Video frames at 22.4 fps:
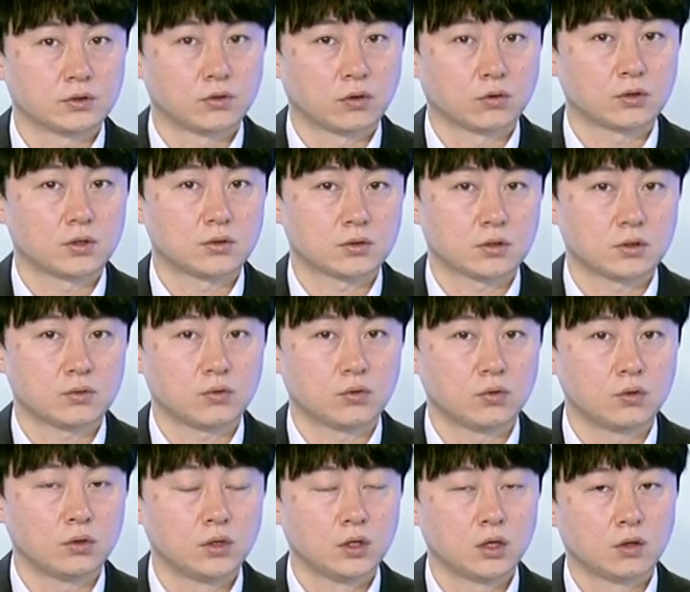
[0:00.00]
음. 역대
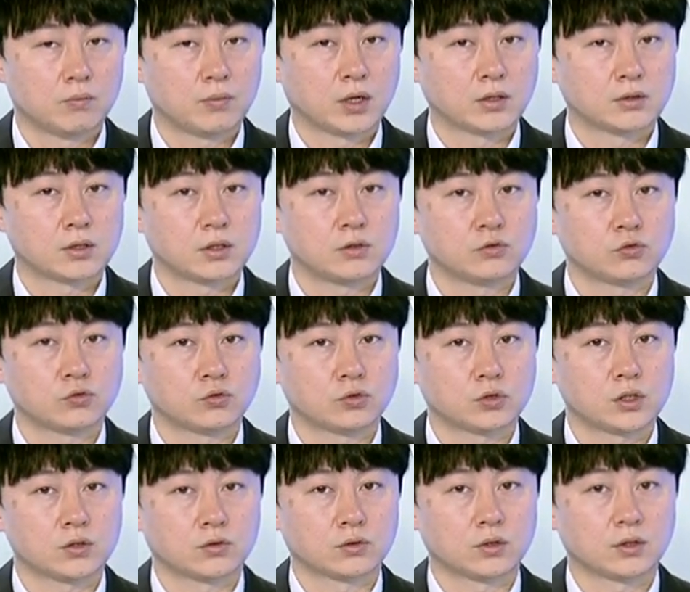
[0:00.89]
최고
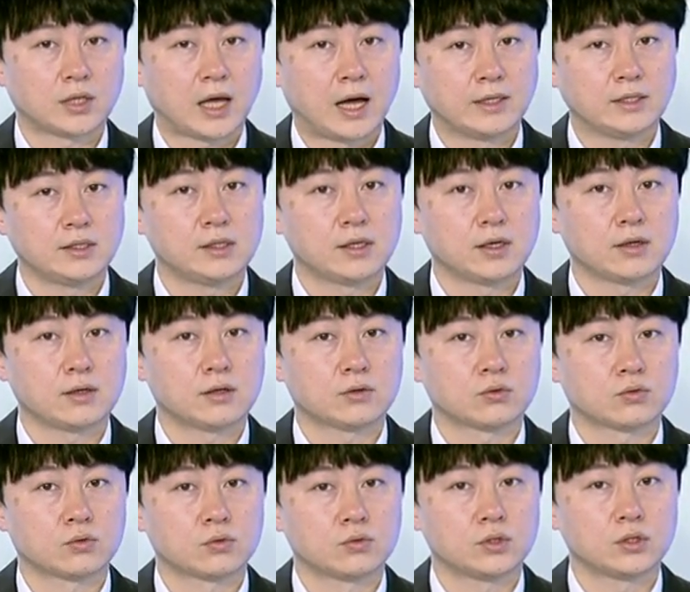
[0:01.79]
방산주들의 어떤 단일
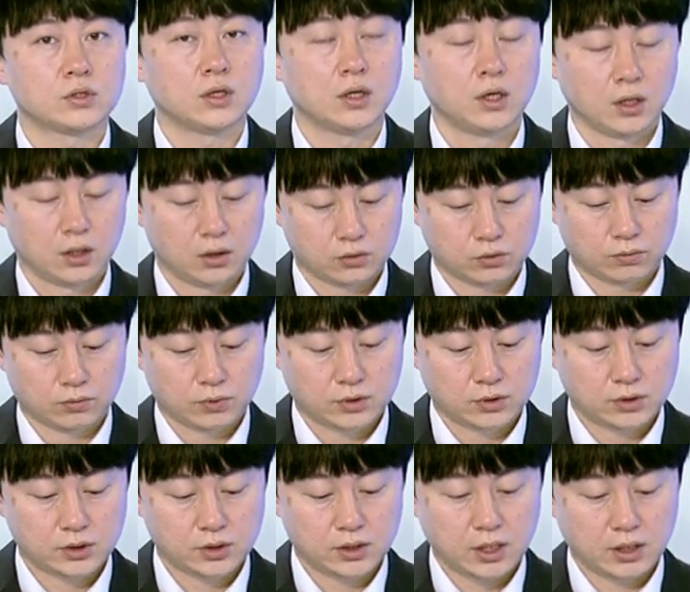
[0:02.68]
계약으로는 좀
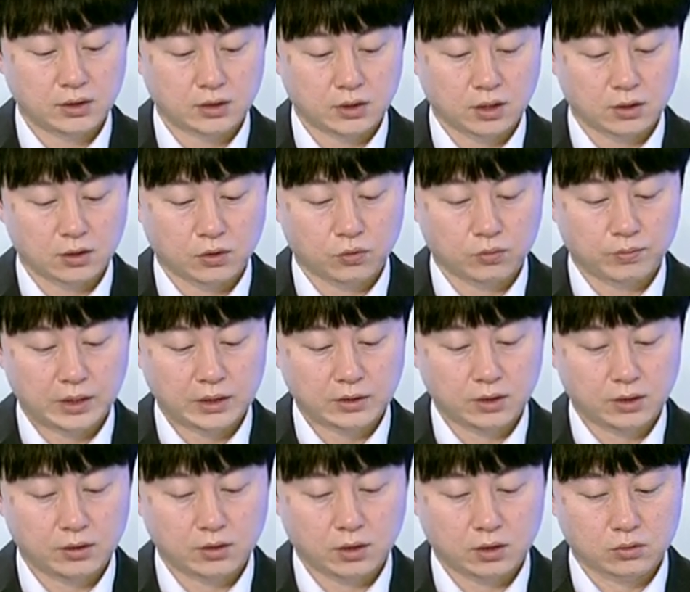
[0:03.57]
크지 않나라고
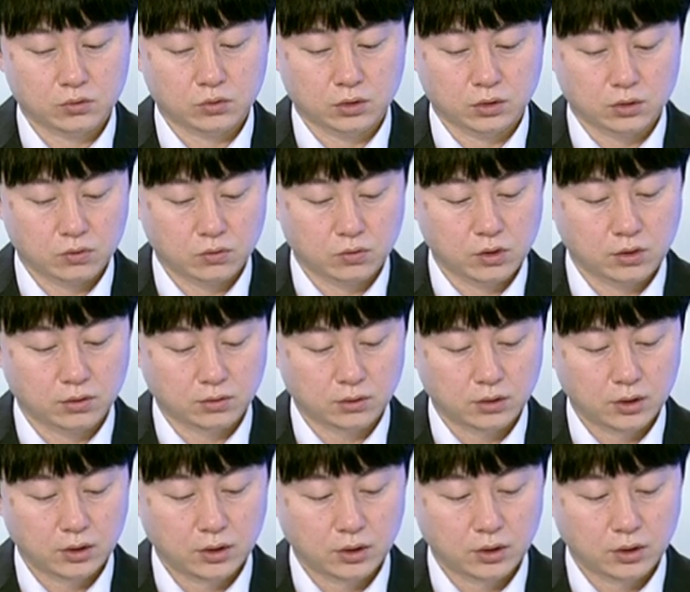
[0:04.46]
판단이 되고 있고요.